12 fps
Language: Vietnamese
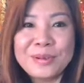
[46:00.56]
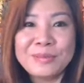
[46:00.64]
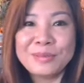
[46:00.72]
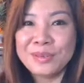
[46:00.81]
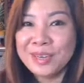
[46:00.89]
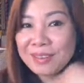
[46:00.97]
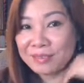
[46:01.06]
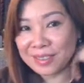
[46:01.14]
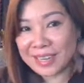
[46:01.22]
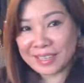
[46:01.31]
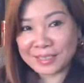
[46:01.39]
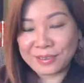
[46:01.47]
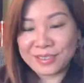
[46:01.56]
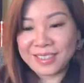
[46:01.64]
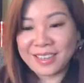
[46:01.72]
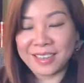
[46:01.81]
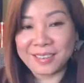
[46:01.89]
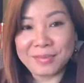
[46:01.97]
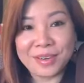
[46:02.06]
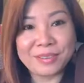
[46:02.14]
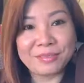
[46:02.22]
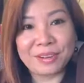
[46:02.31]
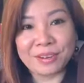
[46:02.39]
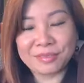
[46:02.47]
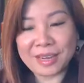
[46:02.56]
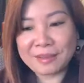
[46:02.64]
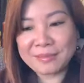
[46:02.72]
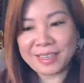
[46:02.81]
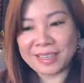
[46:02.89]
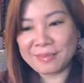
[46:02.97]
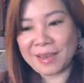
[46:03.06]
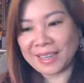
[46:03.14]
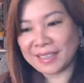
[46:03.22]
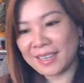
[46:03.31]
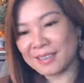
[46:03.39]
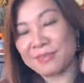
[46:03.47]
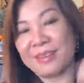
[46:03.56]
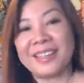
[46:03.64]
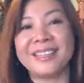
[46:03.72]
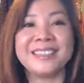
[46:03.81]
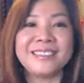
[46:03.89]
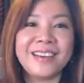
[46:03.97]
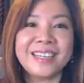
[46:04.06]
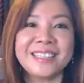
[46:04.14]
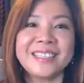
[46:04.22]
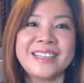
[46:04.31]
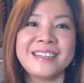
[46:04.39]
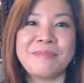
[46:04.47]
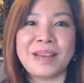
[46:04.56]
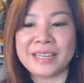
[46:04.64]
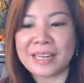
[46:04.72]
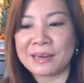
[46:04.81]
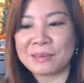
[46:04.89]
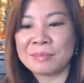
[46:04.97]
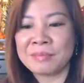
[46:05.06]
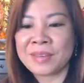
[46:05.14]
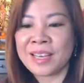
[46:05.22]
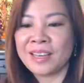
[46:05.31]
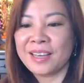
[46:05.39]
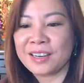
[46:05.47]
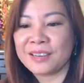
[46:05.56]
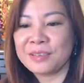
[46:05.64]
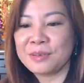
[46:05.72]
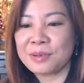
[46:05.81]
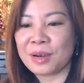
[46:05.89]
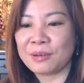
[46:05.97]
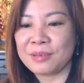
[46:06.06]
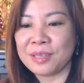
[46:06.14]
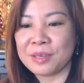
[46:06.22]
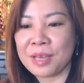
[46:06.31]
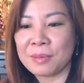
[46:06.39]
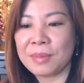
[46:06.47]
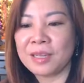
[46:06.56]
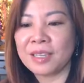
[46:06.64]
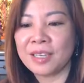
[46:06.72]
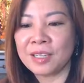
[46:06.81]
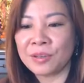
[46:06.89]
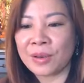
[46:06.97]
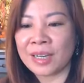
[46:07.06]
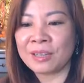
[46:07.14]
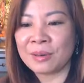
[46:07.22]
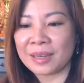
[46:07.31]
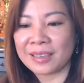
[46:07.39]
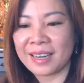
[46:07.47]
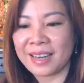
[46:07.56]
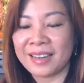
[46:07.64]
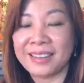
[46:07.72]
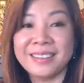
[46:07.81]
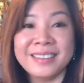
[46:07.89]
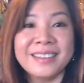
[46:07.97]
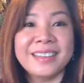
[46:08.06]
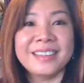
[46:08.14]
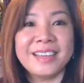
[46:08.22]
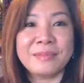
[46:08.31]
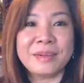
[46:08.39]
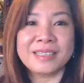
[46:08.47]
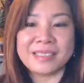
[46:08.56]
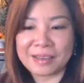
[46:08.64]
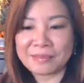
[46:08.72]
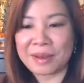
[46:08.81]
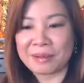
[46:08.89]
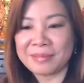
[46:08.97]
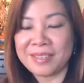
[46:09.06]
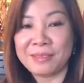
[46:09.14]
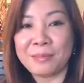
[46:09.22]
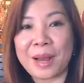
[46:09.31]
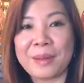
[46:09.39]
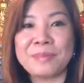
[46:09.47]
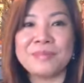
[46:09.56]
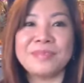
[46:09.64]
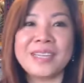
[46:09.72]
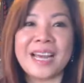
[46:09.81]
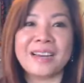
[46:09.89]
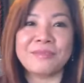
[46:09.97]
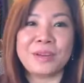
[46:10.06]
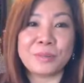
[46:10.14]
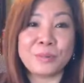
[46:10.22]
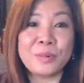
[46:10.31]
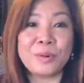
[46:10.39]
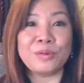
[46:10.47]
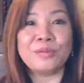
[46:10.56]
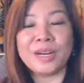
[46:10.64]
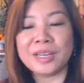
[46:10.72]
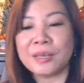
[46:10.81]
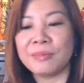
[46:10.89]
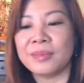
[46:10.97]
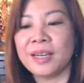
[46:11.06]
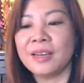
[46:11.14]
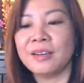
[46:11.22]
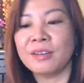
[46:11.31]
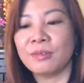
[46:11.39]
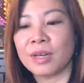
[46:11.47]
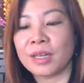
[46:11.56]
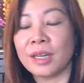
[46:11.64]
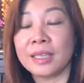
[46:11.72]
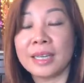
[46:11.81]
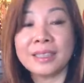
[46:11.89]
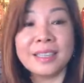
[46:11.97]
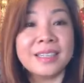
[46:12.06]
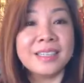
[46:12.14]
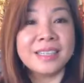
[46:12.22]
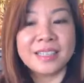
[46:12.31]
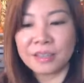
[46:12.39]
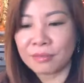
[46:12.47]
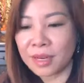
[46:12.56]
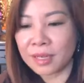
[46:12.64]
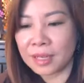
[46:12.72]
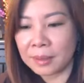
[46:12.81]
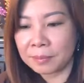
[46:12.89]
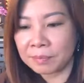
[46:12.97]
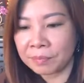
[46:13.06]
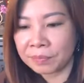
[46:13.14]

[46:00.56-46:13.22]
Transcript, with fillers: muốn vẫn đang nói về bên Phật pháp nha các bạn nhé không phải kinh doanh cho nên bạn nào có nhu cầu gì về bên kinh doanh hoặc là về bên sản phẩm thì qua trang Facebook của Vân dùm ha hoặc là nhắn tin riêng cho Vân nhé